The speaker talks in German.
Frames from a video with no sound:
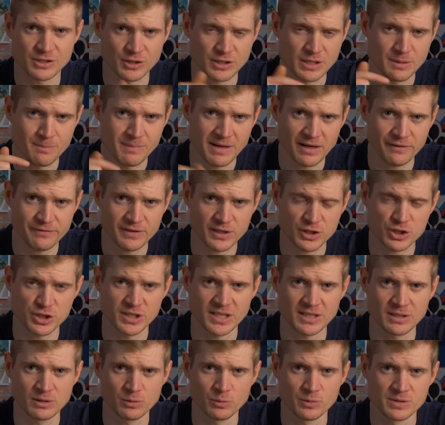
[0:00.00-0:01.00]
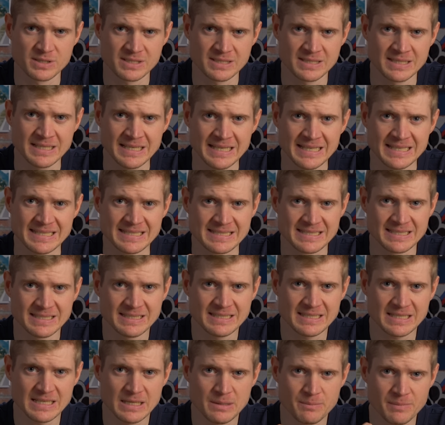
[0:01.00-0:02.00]
solche Mehrfachsteckdosen
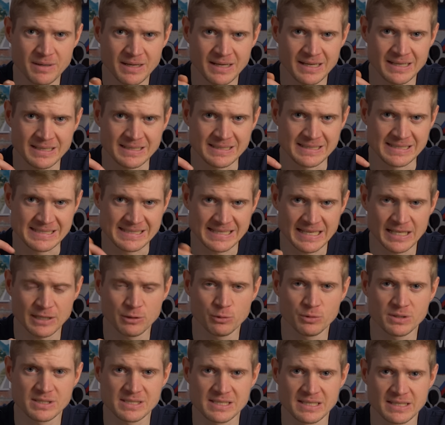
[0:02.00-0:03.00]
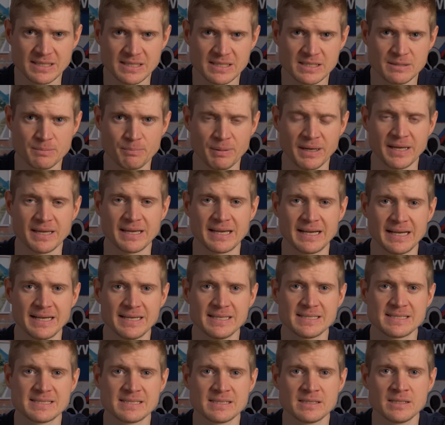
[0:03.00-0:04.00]
sind immer sehr nützlich bei
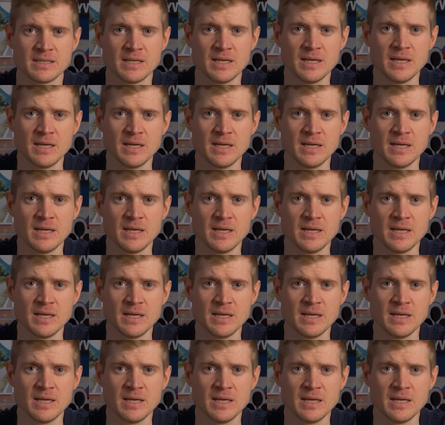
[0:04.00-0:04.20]
Reisen